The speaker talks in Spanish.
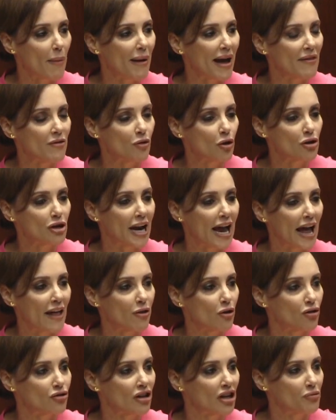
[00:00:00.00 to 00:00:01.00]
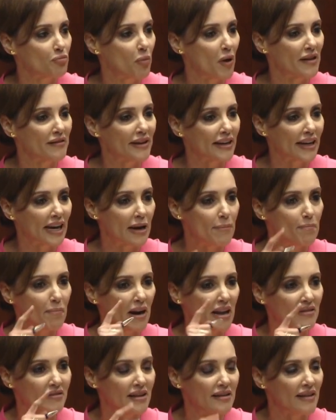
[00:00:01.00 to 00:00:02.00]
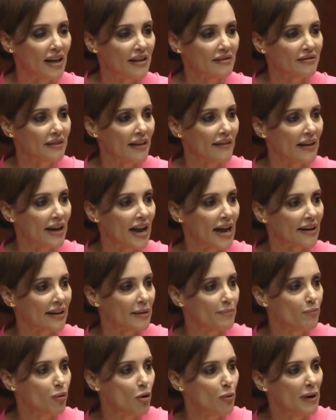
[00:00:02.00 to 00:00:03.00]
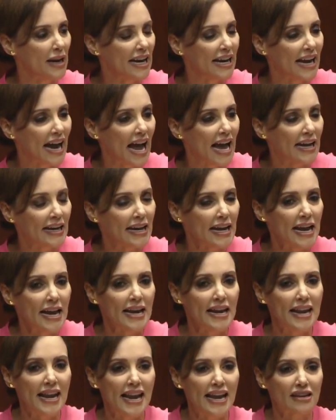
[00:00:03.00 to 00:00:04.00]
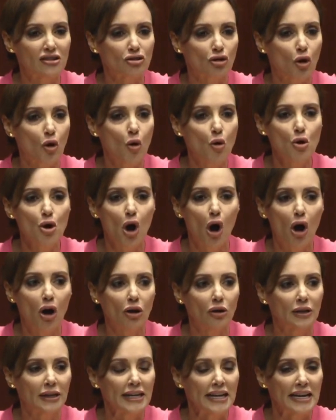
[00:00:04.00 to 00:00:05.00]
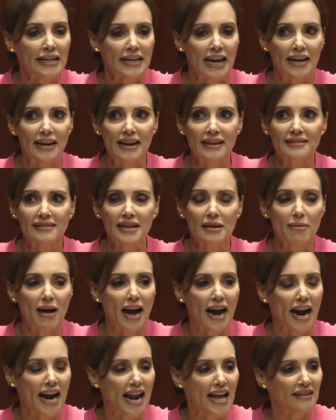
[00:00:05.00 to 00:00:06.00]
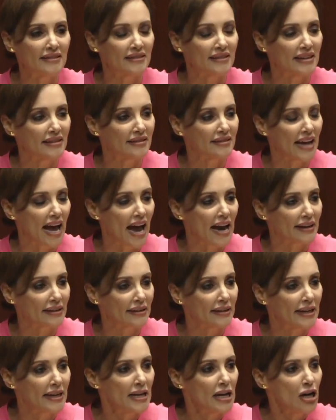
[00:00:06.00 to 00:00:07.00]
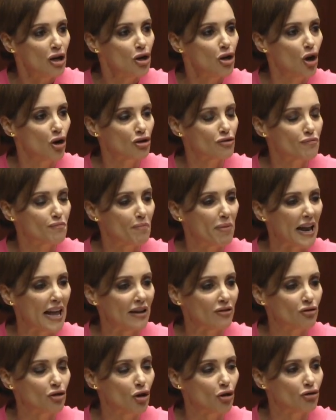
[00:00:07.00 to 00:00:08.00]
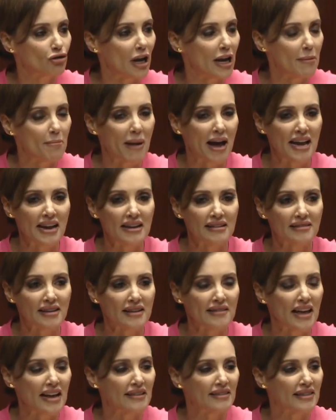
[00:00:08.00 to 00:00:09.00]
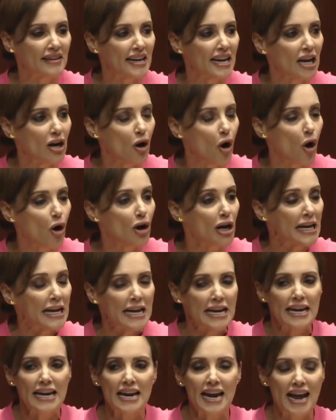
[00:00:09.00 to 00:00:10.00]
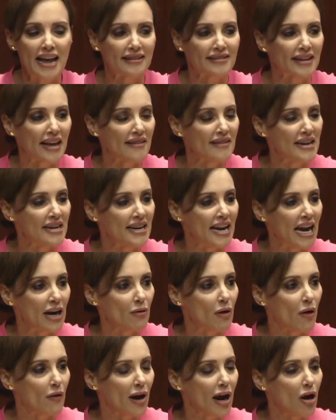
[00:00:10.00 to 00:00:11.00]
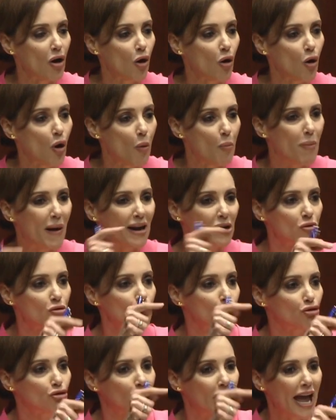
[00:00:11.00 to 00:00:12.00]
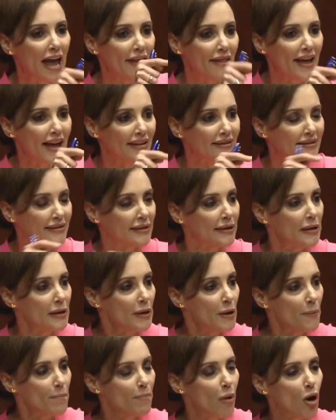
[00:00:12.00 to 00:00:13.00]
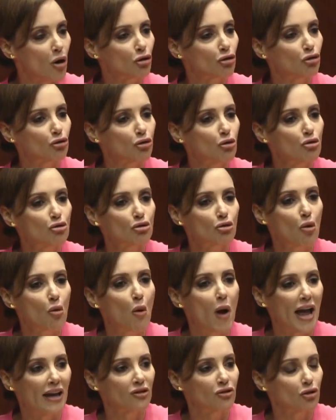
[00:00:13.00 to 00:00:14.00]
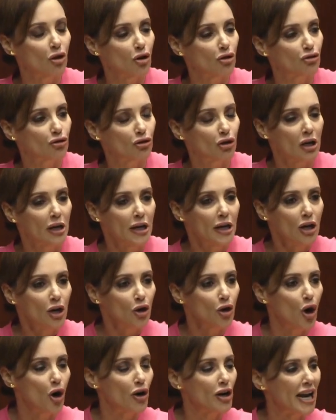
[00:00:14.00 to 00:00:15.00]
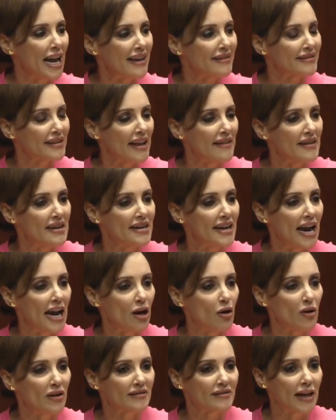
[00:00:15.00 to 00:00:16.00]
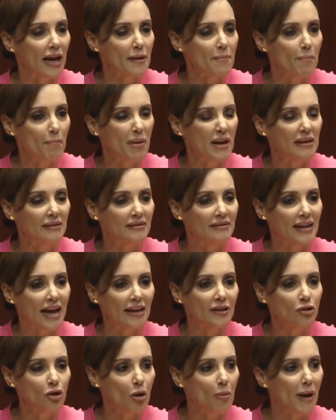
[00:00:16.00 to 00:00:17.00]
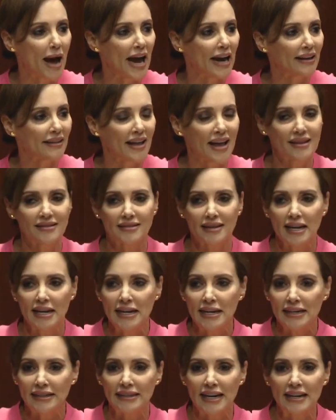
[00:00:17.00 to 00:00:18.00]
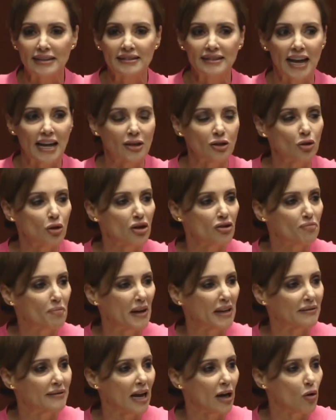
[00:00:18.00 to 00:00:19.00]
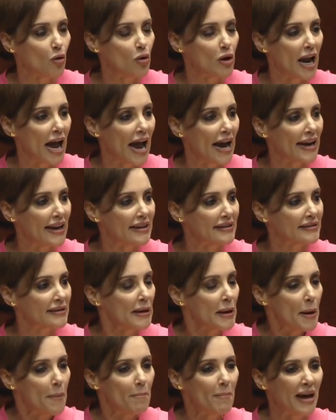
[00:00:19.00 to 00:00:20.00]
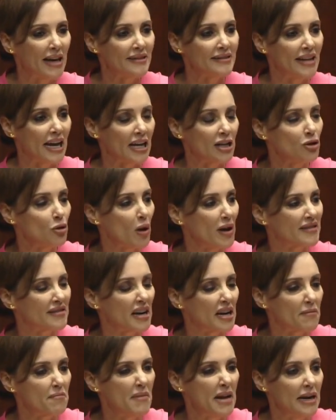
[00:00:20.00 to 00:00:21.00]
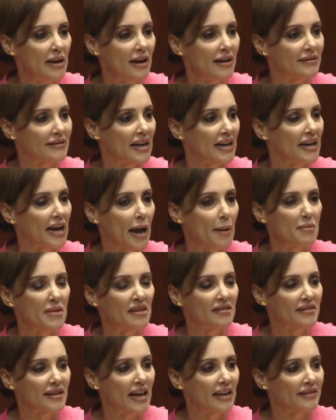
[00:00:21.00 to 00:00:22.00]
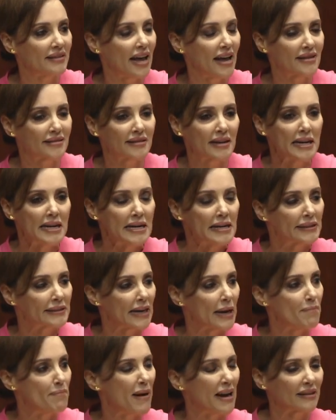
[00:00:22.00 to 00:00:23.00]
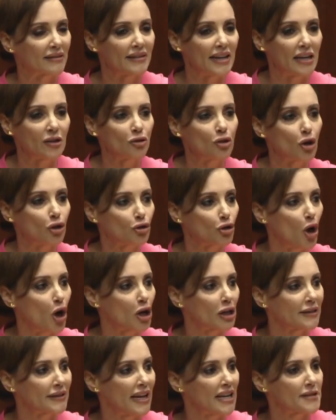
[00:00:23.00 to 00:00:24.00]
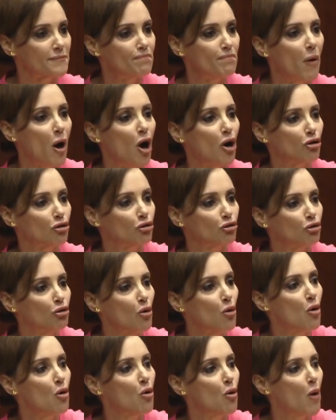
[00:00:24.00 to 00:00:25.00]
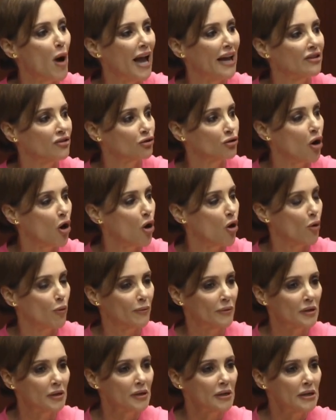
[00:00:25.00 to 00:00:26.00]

abandonados después de que el presidente de la República les juró que les iba a garantizar los precios del maíz y del trigo y ese dinero ahora lo ocupan ustedes por sus huesos. Con ese dinero están pintando bardas, rentando espectaculares, mandando a hacer miles de camisetas, repartiendo tortas por su hueso.